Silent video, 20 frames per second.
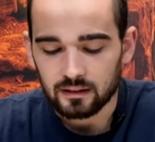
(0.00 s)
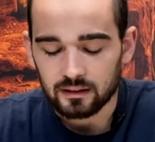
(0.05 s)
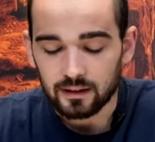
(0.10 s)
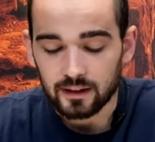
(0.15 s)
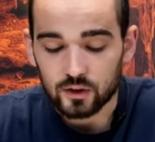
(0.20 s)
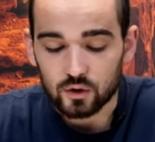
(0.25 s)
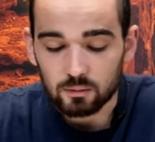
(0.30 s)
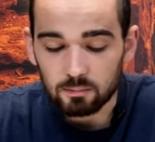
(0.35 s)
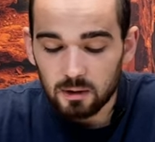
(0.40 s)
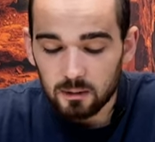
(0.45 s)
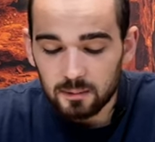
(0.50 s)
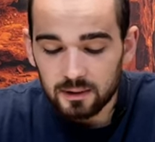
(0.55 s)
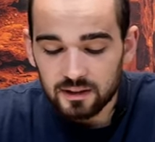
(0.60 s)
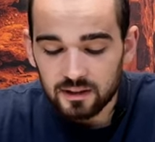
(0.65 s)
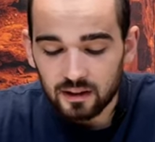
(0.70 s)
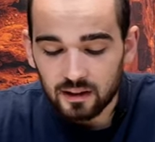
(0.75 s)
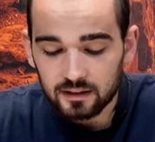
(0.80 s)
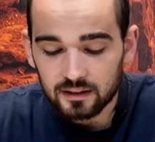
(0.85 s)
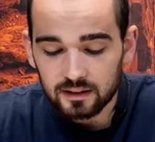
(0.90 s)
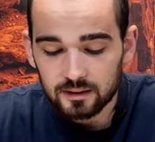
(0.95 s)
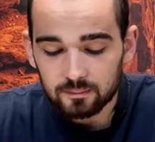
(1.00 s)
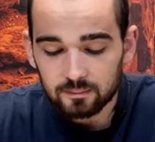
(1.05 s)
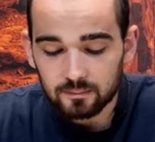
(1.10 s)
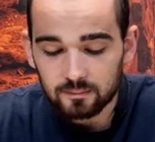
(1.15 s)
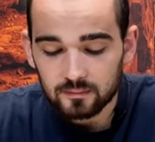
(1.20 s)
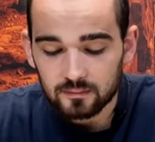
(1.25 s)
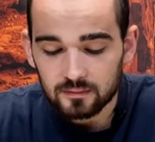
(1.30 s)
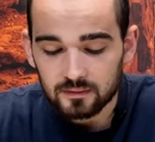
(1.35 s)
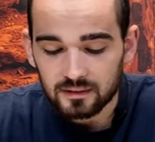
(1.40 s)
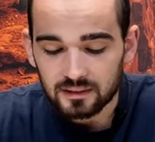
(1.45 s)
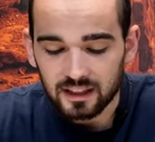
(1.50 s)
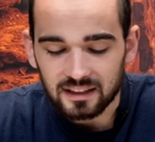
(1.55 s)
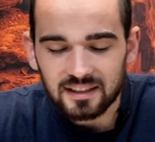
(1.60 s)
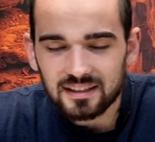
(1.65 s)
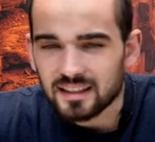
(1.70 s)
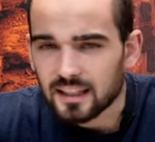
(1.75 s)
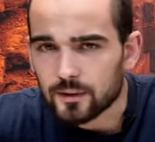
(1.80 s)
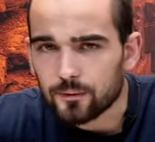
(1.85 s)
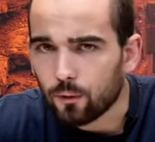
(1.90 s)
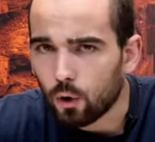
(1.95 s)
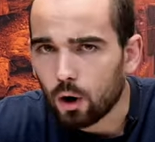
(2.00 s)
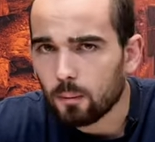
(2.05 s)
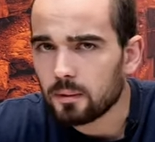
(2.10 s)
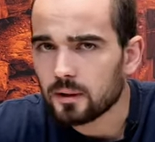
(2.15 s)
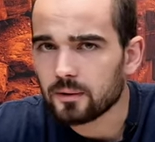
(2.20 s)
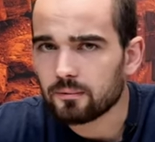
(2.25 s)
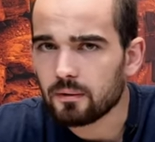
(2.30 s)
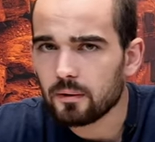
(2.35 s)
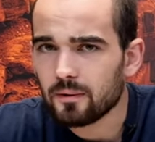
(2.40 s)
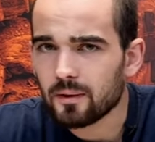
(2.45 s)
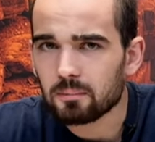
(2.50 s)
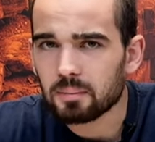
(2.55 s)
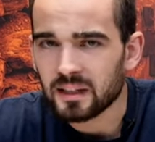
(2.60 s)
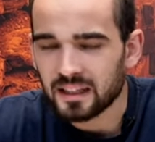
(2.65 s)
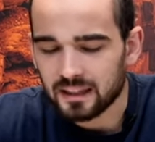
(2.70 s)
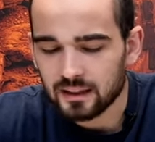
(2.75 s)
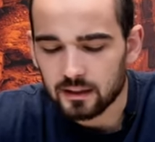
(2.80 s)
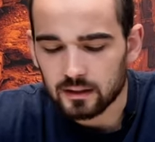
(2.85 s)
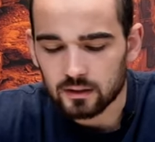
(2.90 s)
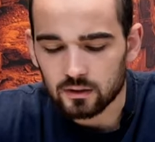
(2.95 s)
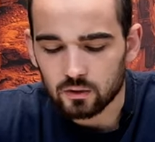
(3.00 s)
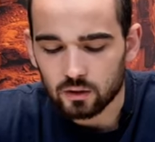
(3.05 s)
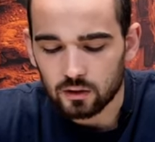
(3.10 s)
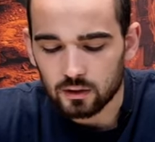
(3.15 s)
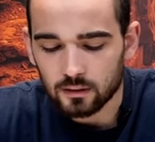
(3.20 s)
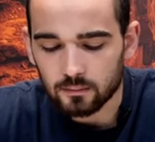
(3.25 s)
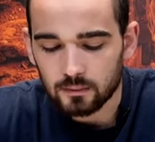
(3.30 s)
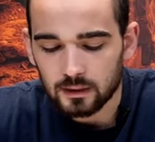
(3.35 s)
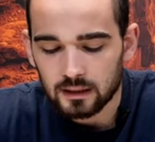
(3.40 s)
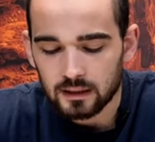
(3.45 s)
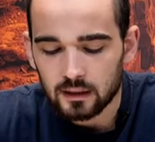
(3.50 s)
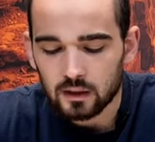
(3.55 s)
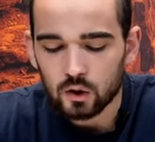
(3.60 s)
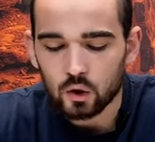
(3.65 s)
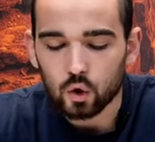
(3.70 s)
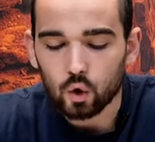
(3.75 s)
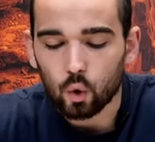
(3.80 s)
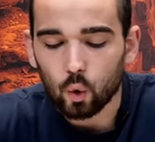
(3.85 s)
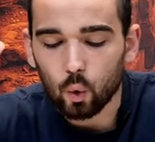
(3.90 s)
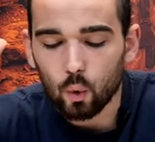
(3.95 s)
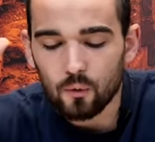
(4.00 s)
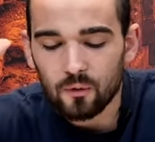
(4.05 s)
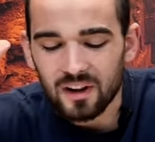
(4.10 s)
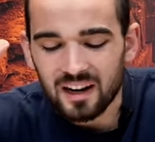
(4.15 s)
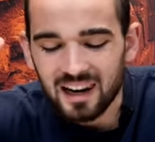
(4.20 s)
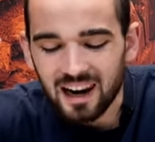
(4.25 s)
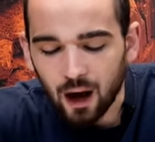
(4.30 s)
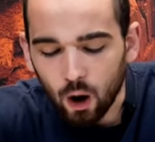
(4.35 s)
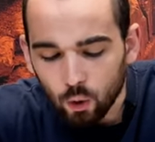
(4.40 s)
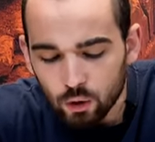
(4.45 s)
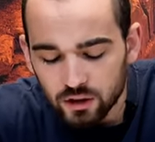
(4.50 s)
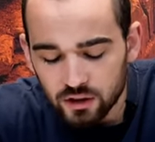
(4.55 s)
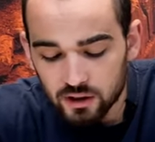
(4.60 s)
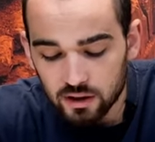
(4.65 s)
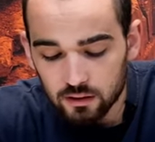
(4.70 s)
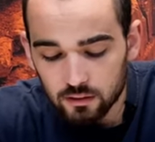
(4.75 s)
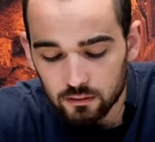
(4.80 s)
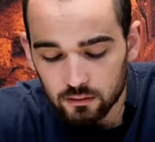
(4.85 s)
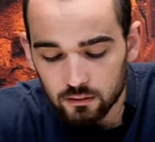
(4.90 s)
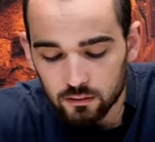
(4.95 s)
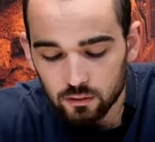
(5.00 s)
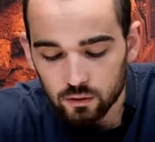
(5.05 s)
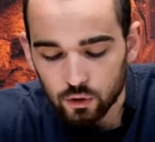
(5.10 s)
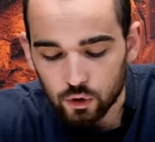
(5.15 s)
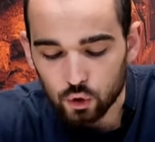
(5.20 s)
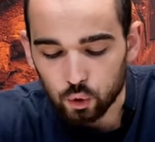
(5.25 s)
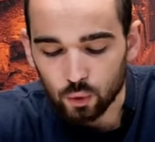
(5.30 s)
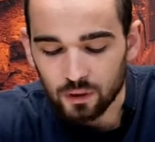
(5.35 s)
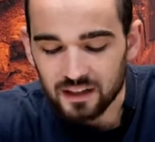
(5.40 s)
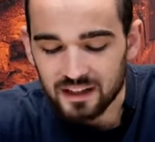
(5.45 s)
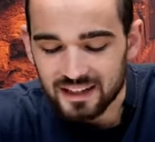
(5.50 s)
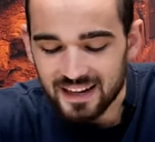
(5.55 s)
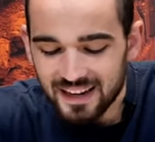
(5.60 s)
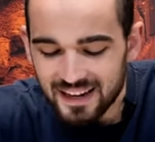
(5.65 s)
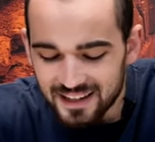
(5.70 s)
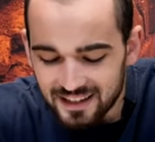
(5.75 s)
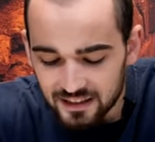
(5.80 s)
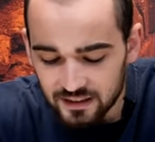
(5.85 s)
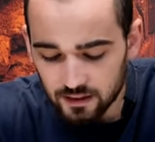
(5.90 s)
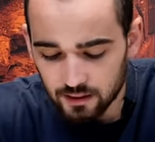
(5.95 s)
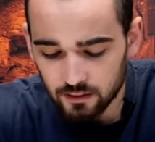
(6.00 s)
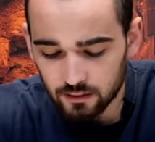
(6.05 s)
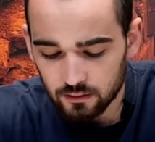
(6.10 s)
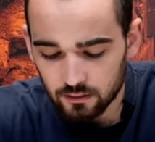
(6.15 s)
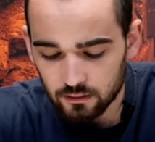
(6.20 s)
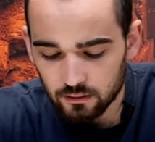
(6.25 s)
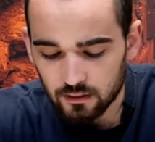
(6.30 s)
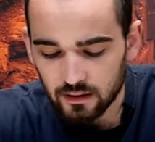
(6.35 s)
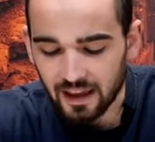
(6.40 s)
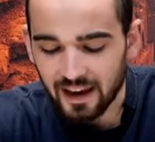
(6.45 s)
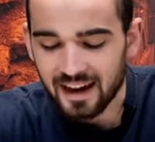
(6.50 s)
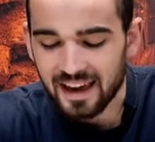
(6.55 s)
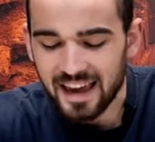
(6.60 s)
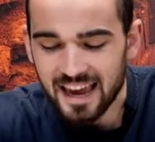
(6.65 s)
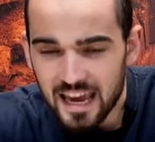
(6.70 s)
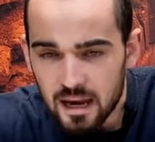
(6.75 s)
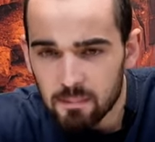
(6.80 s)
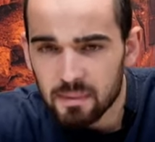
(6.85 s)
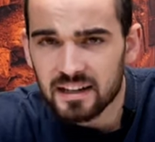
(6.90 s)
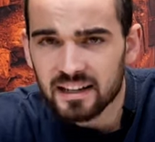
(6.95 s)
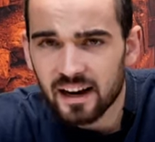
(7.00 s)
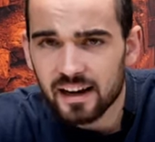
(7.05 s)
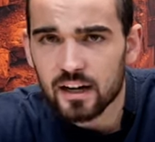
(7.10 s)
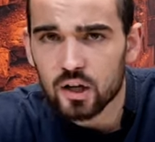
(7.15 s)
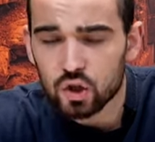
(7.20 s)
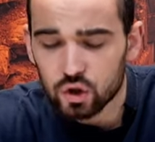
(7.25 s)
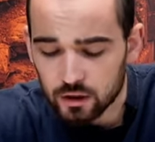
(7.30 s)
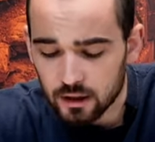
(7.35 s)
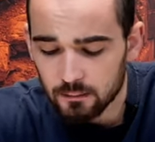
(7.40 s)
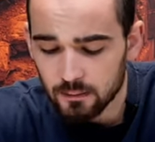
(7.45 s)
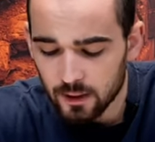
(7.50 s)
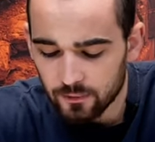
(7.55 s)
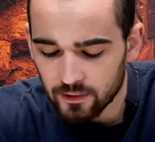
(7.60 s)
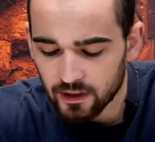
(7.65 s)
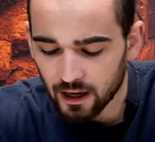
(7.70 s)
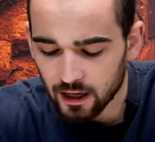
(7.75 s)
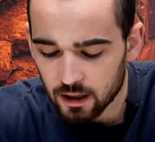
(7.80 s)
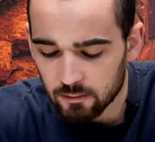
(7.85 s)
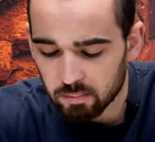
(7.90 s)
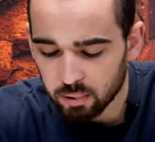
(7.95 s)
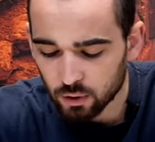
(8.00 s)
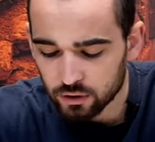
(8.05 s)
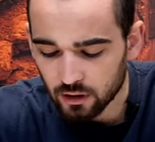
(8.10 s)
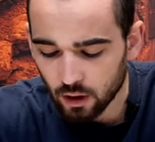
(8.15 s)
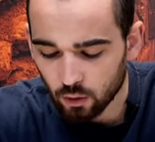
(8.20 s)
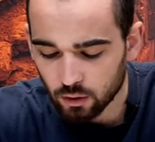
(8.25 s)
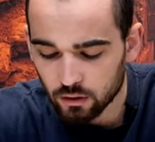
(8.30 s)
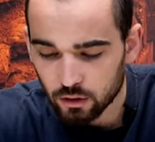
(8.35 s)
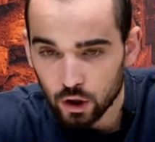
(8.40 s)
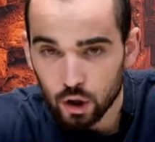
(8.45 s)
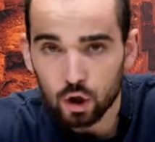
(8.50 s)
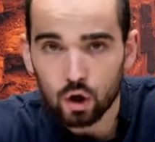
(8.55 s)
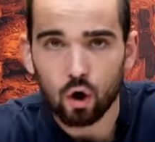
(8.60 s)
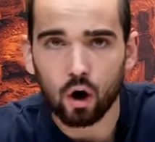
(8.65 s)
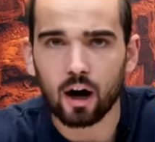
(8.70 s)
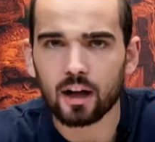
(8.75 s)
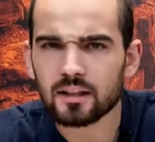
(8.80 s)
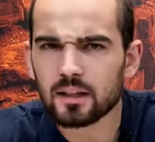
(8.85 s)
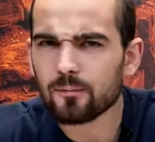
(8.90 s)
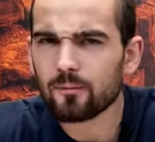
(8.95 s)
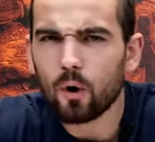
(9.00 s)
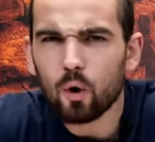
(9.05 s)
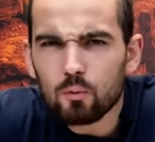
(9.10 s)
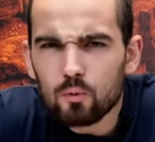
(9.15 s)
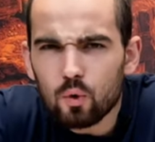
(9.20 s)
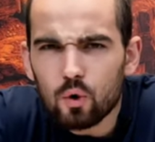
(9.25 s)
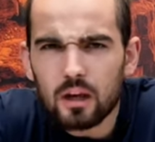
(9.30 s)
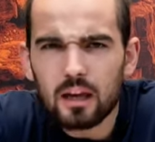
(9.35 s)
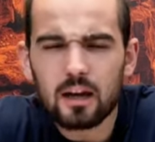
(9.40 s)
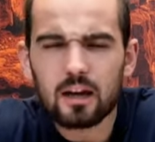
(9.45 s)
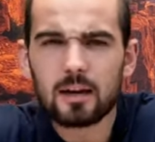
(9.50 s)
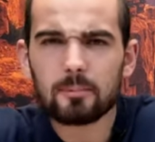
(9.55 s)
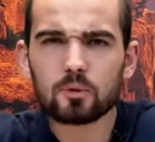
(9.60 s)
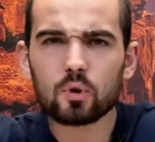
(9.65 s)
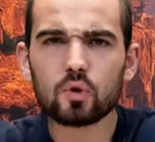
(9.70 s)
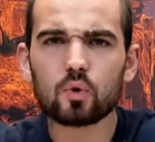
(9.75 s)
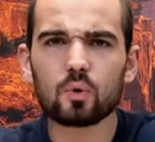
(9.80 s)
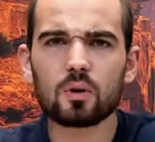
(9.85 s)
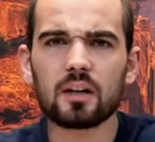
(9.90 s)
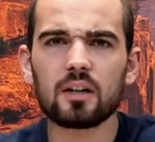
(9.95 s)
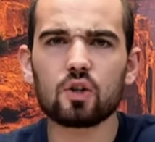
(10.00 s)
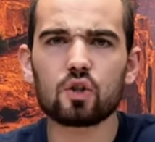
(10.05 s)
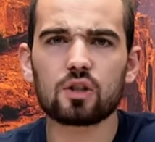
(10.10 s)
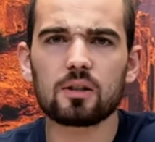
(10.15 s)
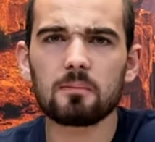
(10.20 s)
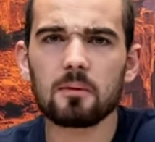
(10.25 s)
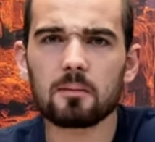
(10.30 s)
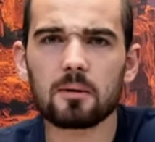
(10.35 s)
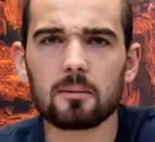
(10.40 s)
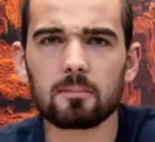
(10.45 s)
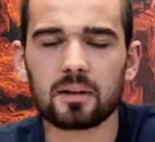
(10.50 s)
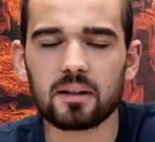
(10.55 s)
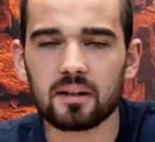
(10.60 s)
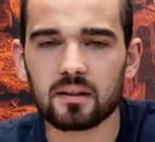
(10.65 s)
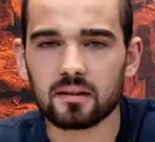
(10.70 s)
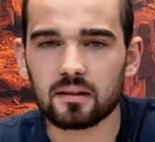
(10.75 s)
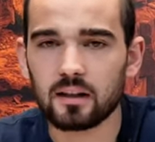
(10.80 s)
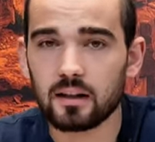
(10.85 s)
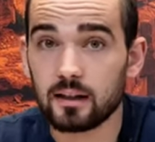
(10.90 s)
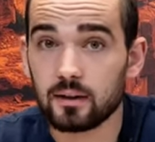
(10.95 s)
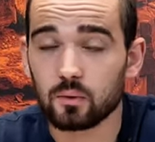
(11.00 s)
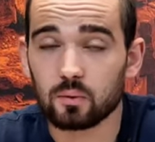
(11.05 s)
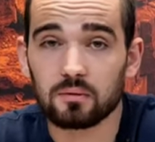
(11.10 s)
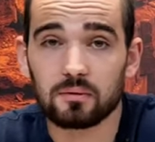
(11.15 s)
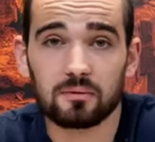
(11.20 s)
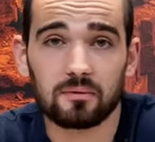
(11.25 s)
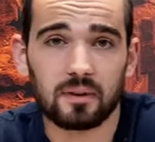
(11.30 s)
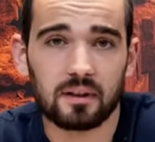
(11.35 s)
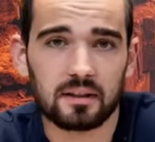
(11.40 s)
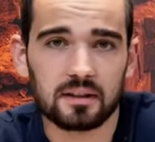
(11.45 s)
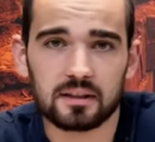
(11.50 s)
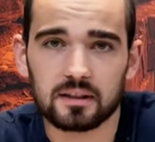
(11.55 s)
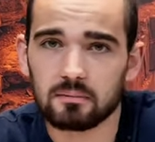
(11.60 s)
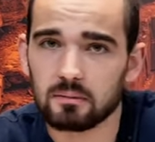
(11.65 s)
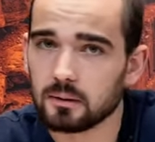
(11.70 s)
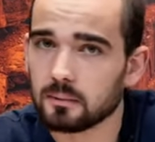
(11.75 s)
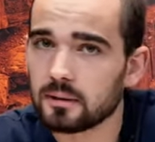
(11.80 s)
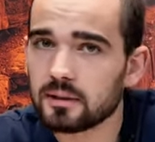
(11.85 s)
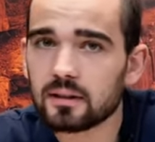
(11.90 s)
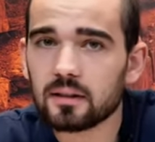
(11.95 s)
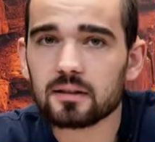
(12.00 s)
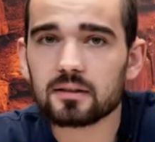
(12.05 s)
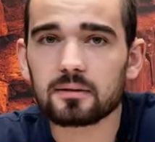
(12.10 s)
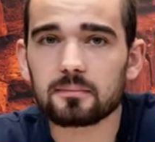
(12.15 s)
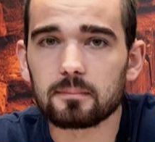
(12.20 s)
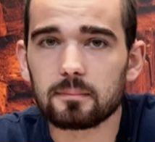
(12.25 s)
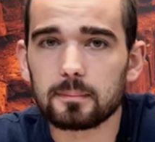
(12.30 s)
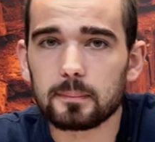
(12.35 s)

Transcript: Also die Bibel sagt, das ist das Vorbild, wie wir predigen sollen. Rufe laut, schone nicht, Erhebe deine Stimme wie eine Posaune. Wahnsinn, warum erhebst du so deine Stimme beim Predigen? Nun, weil es die Bibel sagt.